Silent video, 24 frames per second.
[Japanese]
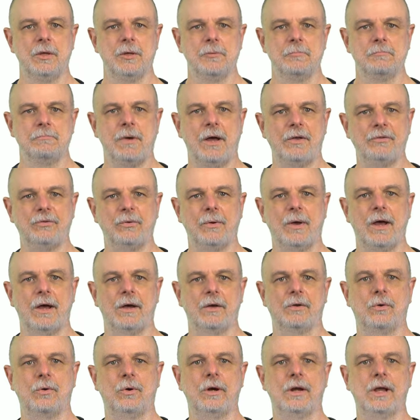まずは
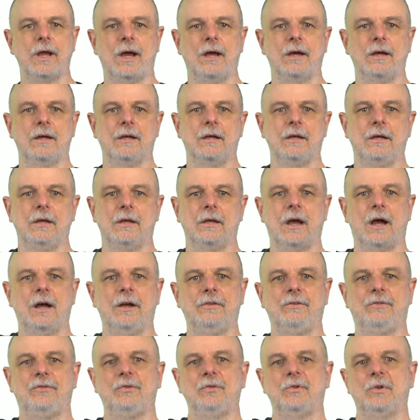これが
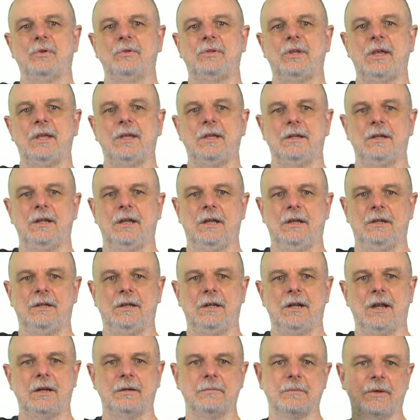関数の定義に
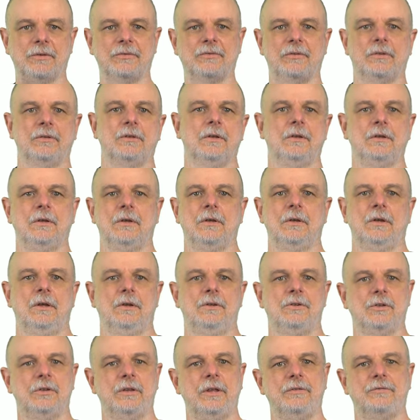なります。
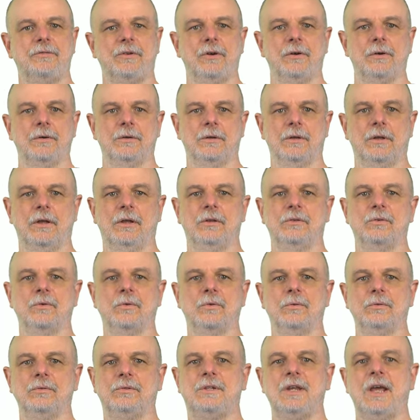deliver、えっ
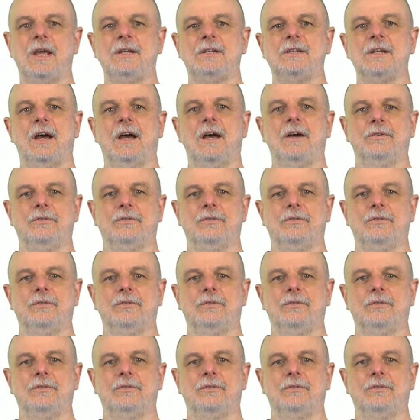と、data